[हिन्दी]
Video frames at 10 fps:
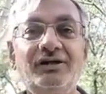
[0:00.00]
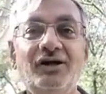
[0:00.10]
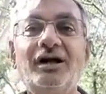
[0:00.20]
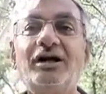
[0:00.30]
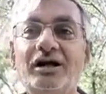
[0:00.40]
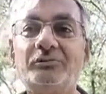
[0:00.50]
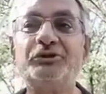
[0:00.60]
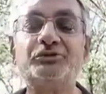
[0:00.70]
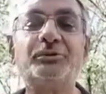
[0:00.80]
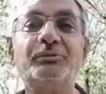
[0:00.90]
आ,
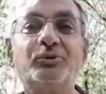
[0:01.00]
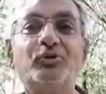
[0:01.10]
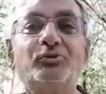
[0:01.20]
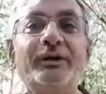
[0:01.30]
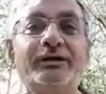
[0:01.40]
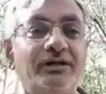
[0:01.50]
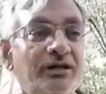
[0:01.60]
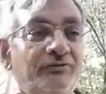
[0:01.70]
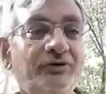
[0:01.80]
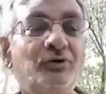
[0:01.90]
अभी इसमें इम्प्रूवमेंट की
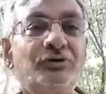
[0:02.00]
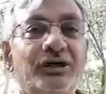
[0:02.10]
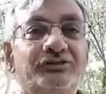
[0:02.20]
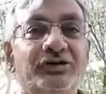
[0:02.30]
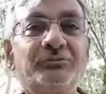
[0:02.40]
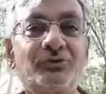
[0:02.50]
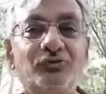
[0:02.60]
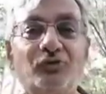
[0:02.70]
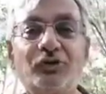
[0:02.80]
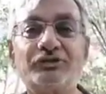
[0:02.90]
काफ़ी गुंजाइश है
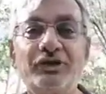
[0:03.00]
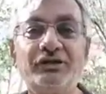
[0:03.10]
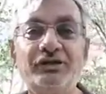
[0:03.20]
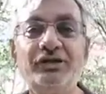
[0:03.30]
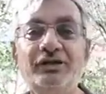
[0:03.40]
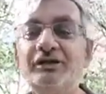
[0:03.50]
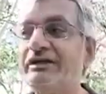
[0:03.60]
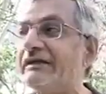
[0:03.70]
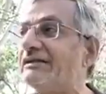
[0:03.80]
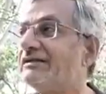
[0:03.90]
इम्प्रूव होना चाहिए
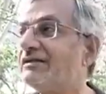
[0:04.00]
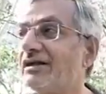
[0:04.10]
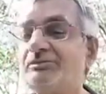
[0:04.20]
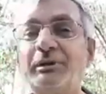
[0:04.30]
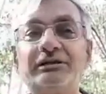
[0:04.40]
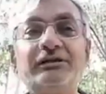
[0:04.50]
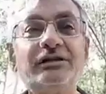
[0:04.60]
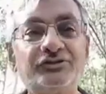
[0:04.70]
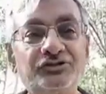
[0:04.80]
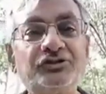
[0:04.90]
इनकी आज
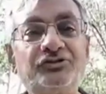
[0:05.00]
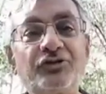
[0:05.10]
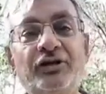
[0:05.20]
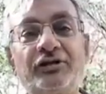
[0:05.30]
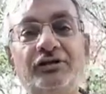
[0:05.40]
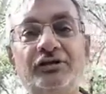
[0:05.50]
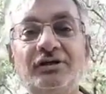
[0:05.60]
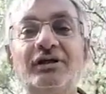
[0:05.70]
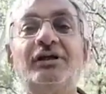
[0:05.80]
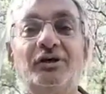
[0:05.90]
बल्ती लस्सी ट्राई की
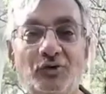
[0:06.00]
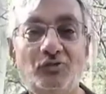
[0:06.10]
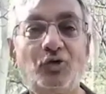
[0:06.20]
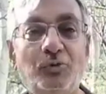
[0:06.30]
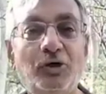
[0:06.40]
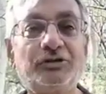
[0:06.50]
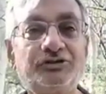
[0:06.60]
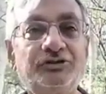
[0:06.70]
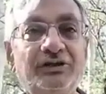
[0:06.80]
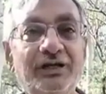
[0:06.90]
है वो बहुत
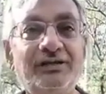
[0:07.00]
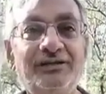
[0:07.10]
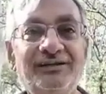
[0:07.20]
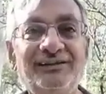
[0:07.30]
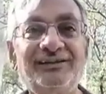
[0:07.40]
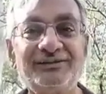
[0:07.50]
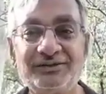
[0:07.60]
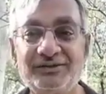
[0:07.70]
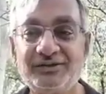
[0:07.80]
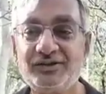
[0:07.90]
अच्छी है
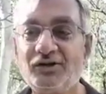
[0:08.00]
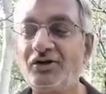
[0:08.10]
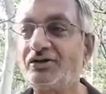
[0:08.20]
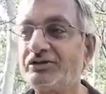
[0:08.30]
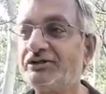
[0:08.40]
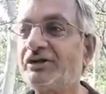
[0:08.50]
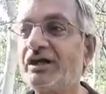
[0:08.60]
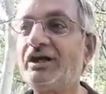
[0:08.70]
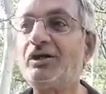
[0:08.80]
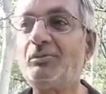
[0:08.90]
ये और ये
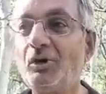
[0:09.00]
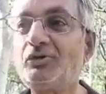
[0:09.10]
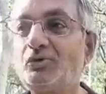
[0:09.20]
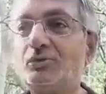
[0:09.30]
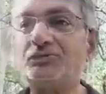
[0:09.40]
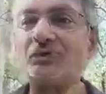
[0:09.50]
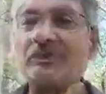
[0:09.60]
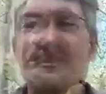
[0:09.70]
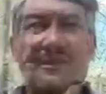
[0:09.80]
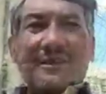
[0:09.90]
जगह बहुत
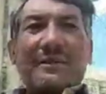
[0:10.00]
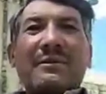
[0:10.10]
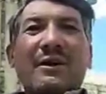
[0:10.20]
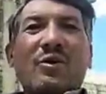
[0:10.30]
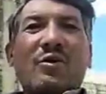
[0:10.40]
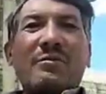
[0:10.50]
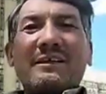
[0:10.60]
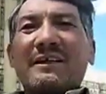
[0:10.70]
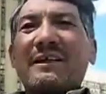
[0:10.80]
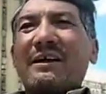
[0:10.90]
खूबसूरत है जितने भी
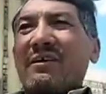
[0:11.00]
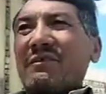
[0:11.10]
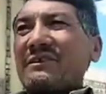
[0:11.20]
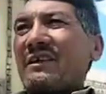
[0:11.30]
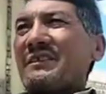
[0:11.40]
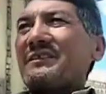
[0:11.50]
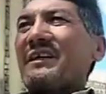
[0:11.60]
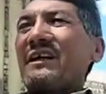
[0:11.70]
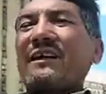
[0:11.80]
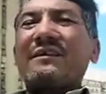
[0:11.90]
हुकूमती ऑफिसर्स हैं